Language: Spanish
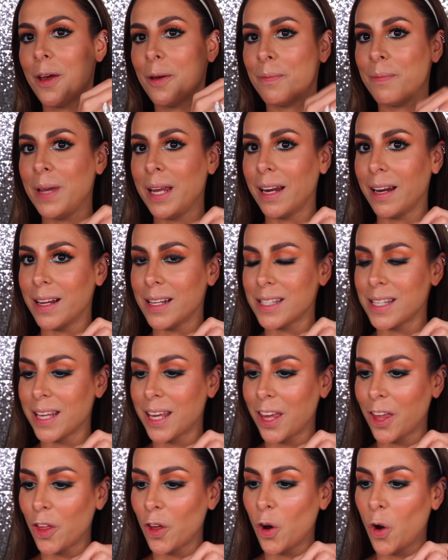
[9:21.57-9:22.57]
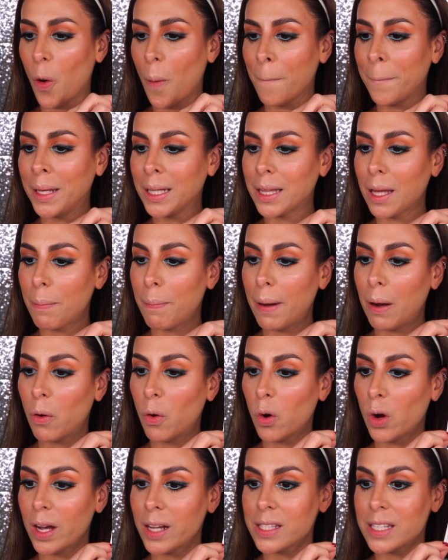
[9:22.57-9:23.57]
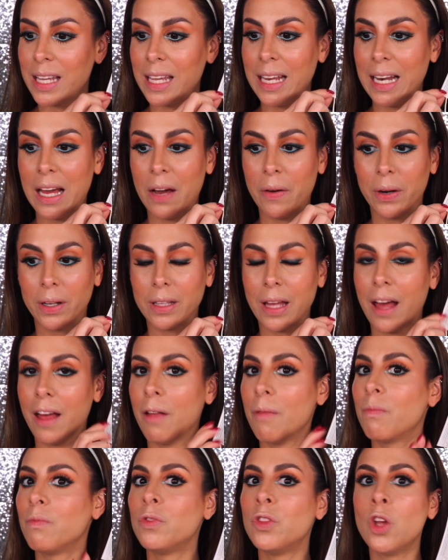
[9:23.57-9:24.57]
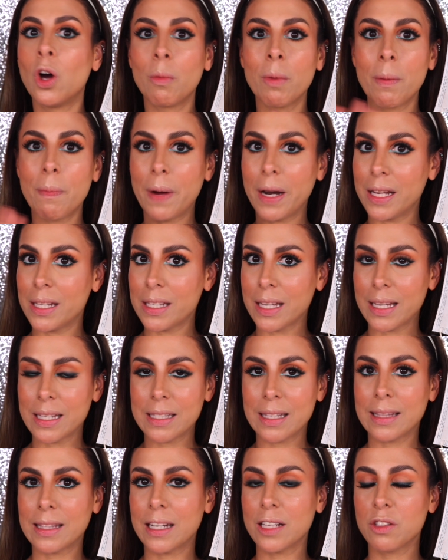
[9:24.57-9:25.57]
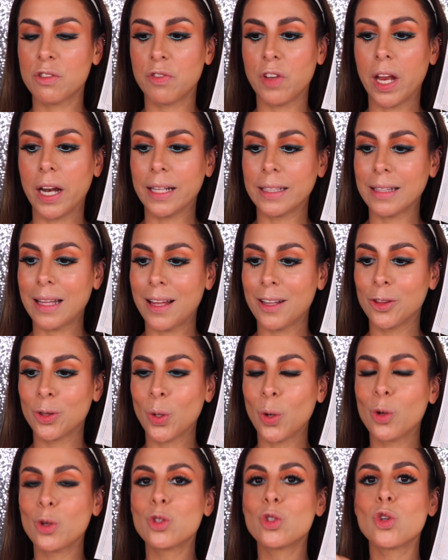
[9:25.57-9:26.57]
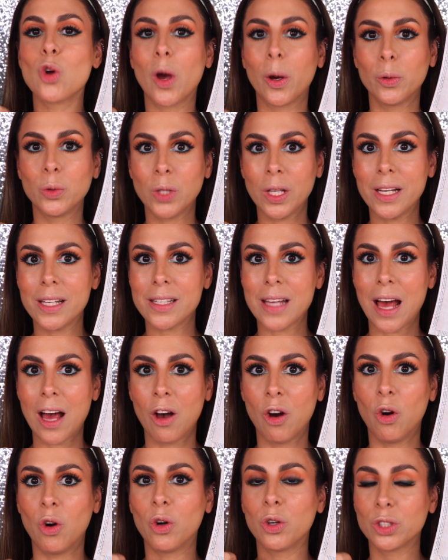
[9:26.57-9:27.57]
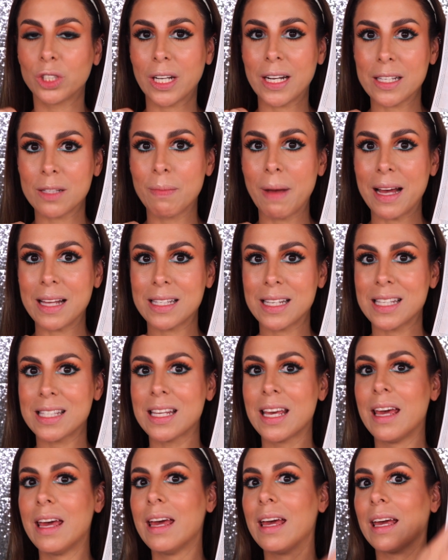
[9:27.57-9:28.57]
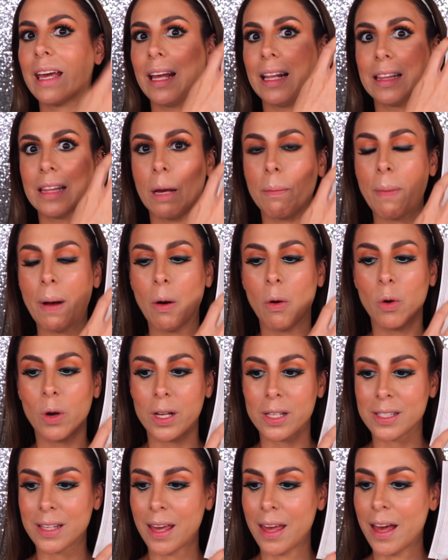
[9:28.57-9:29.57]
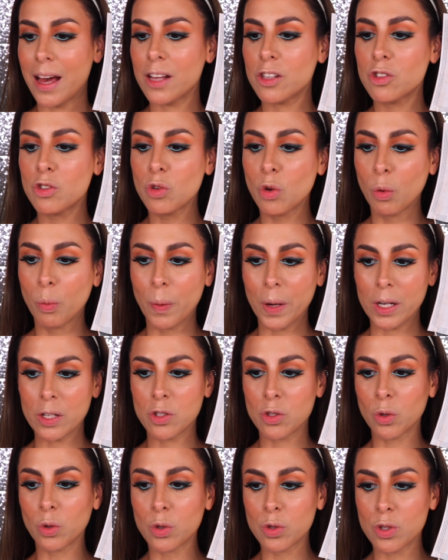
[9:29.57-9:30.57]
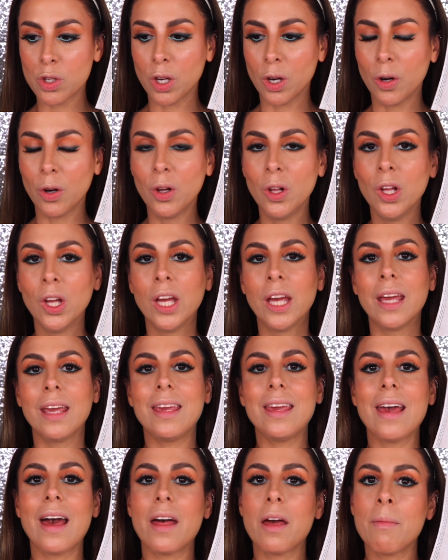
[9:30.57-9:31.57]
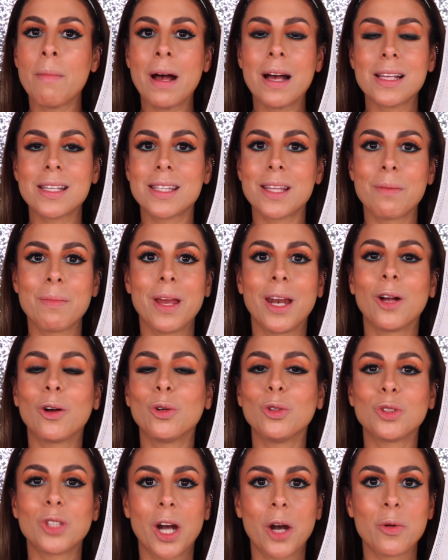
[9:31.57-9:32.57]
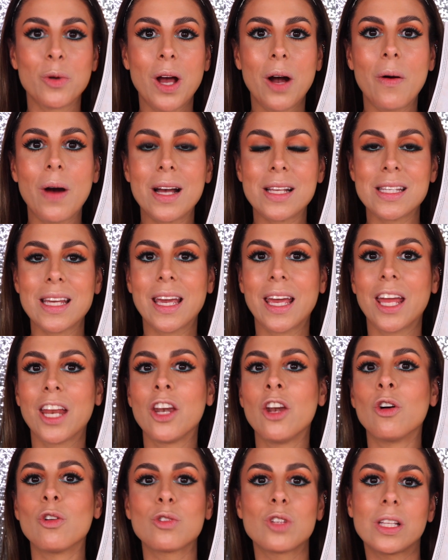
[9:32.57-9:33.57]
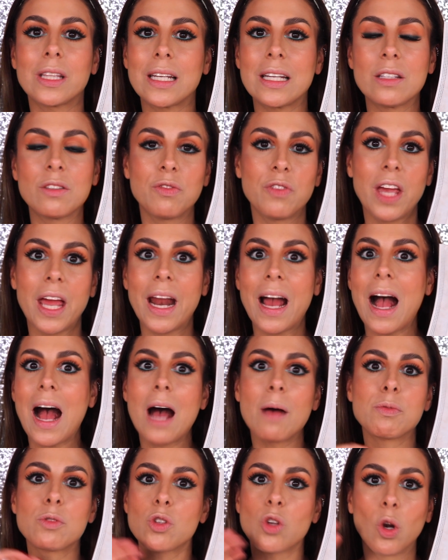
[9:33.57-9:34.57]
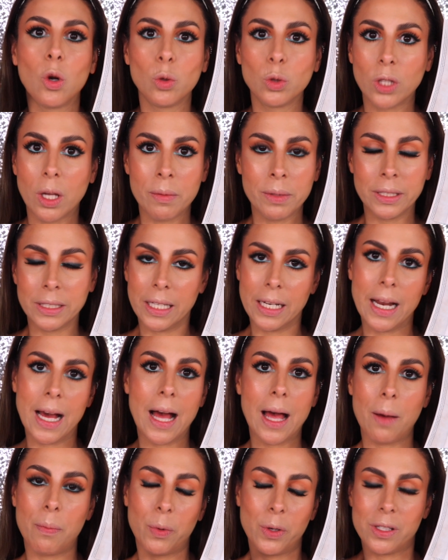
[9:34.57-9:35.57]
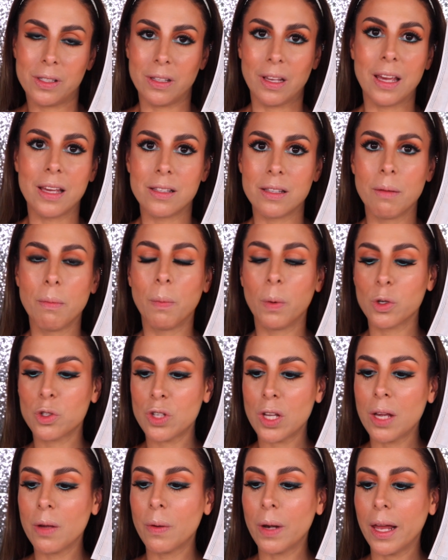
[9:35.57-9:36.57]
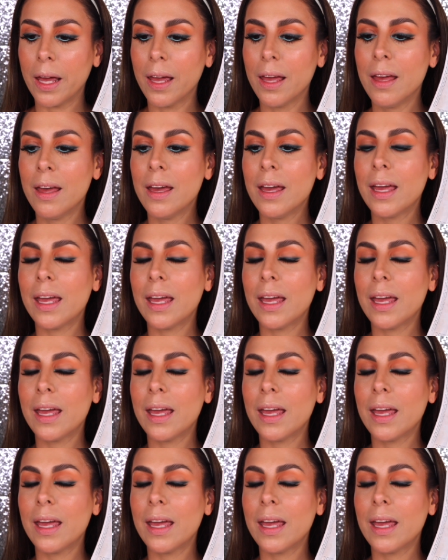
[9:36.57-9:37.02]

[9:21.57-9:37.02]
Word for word: Miren, así quedó mi tapabocas y la verdad no me parece que se transfiera tanto. Yo he utilizado otras bases que el tapabocas queda súper sucio y además también encontrar una base que no se transfiera absolutamente nada pues es imposible.